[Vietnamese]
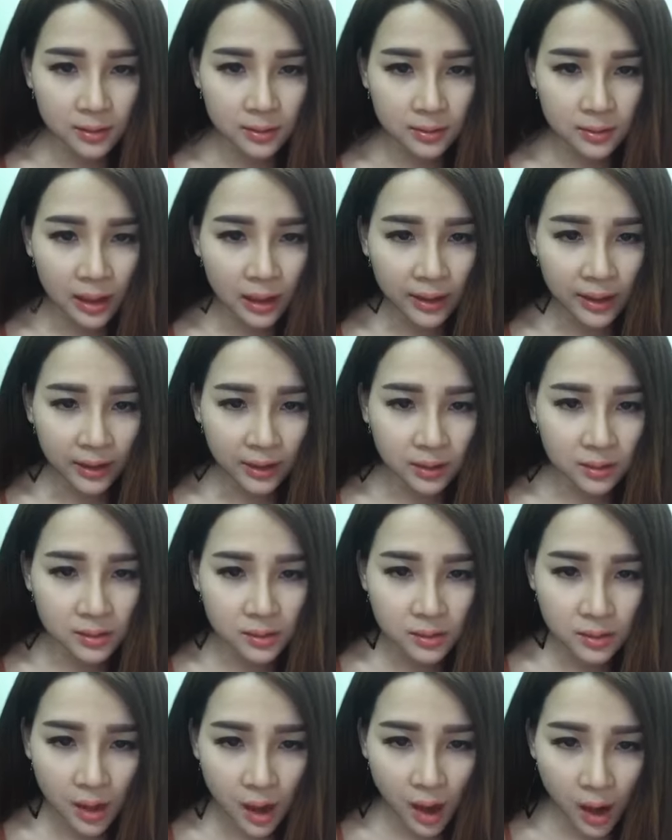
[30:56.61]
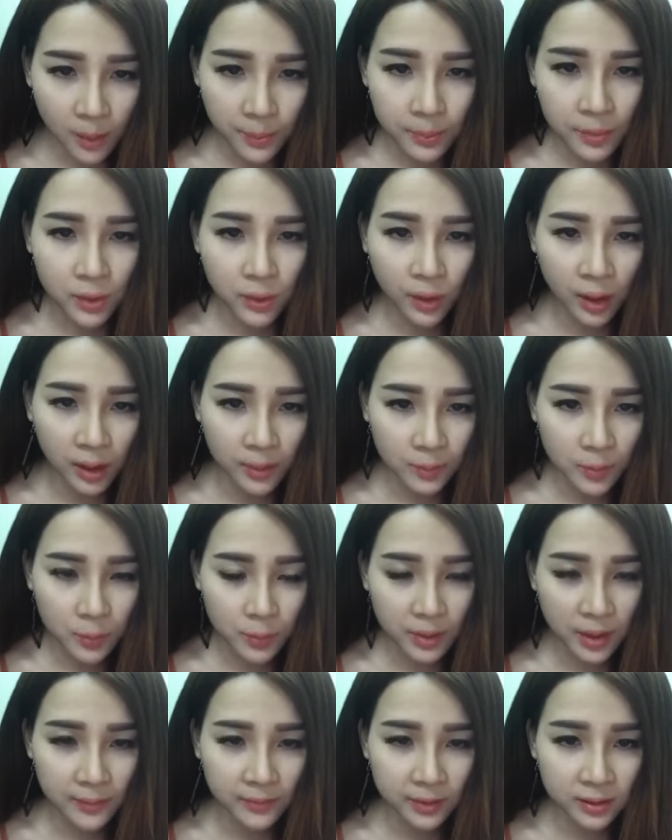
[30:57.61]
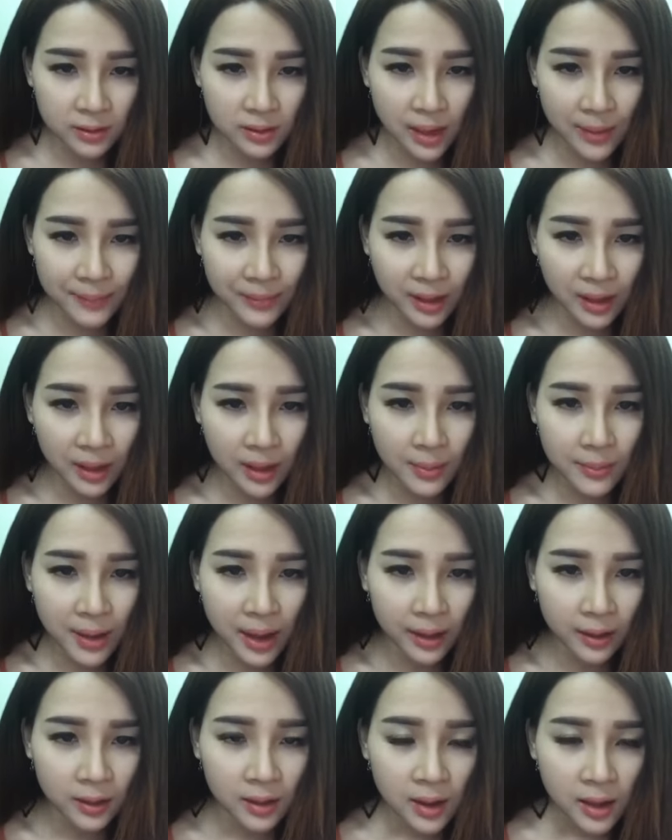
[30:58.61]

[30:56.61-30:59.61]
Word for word: tất cả các trường hợp đều hết một trăm phần trăm nhé các bạn.